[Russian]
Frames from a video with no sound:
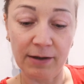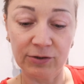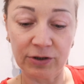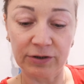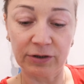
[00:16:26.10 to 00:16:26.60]

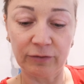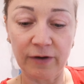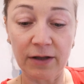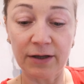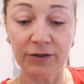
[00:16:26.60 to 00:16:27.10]
Сейчас это в
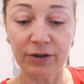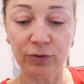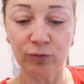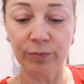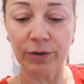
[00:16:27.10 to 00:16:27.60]

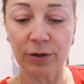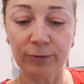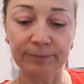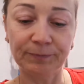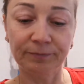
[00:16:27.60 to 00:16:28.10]
холодильник
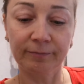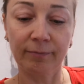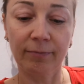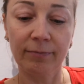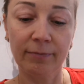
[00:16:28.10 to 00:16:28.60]
убираю.
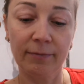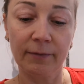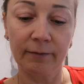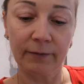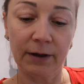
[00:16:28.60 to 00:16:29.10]

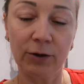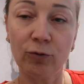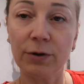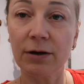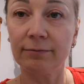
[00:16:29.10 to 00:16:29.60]
И
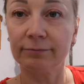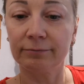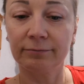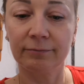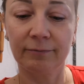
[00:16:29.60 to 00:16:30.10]
у меня
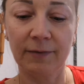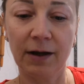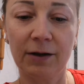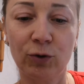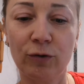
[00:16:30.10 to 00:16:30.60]

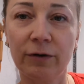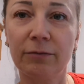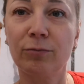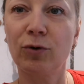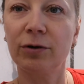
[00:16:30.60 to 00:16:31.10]

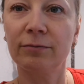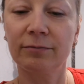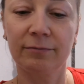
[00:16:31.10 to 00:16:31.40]
готовый мой